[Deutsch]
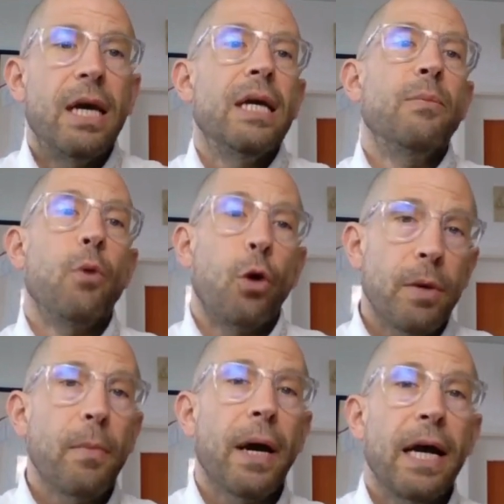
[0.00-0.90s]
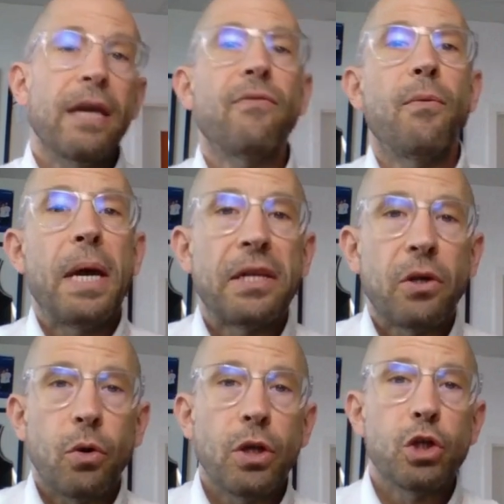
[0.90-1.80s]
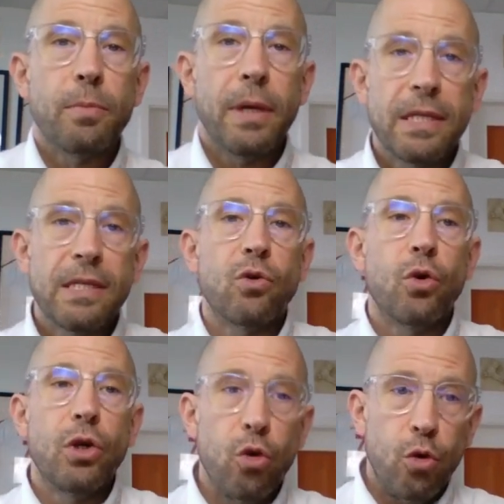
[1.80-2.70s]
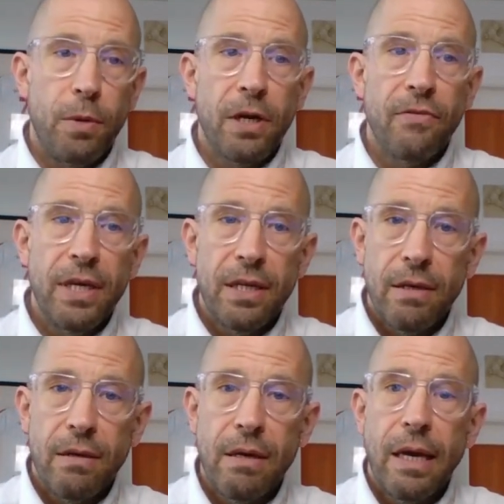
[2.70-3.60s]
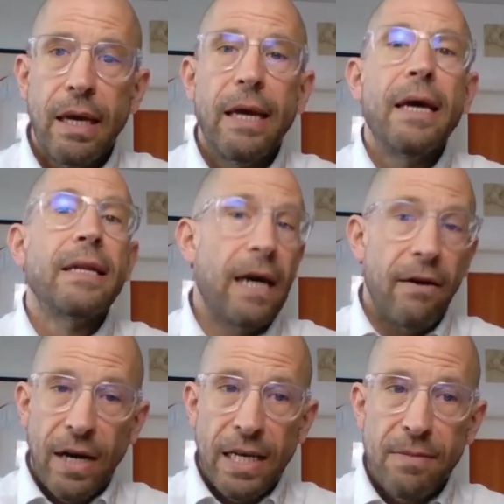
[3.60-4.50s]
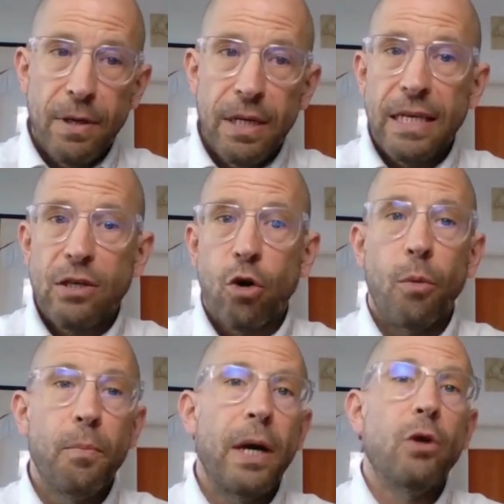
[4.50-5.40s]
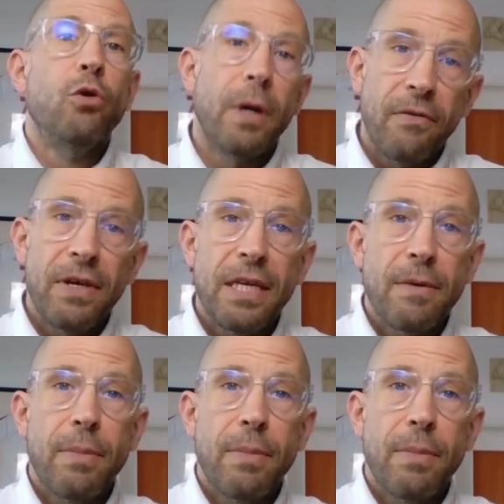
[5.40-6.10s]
Im Rückenbereich vermehrte Rückenschmerzen durch Übergewicht, da weiß man, es kommt bei übergewichtigen